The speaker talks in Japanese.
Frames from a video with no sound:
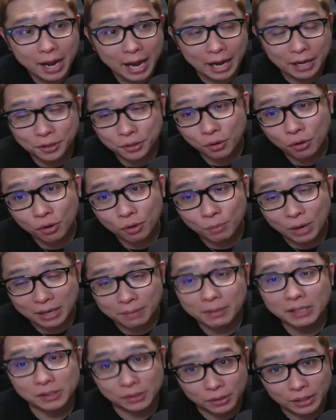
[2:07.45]
いうところもあり
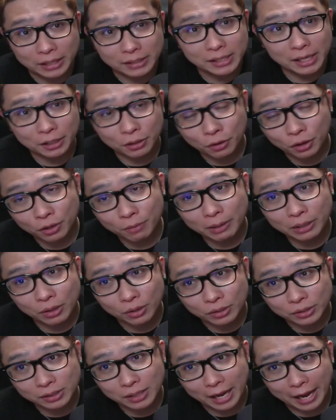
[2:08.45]
ますので、ぜひトレードバトルです。